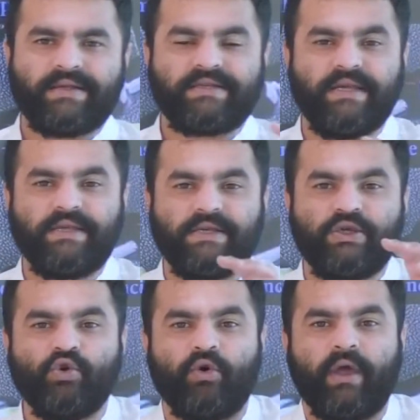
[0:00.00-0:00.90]
ऐसी
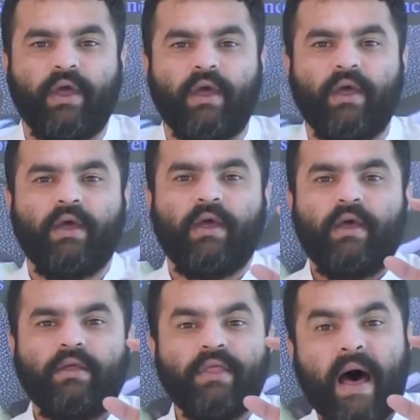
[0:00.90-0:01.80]
चीज़ों के
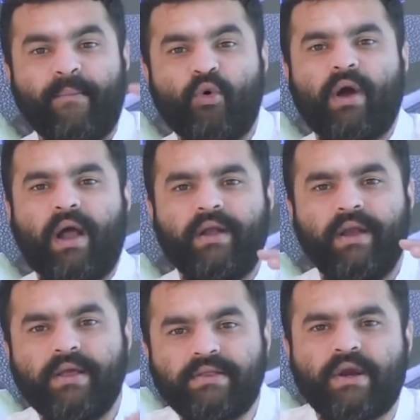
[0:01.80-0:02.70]
दामों का
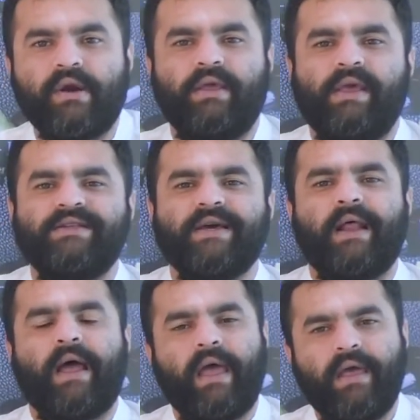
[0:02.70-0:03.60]
नियंत्रण किया जा रहा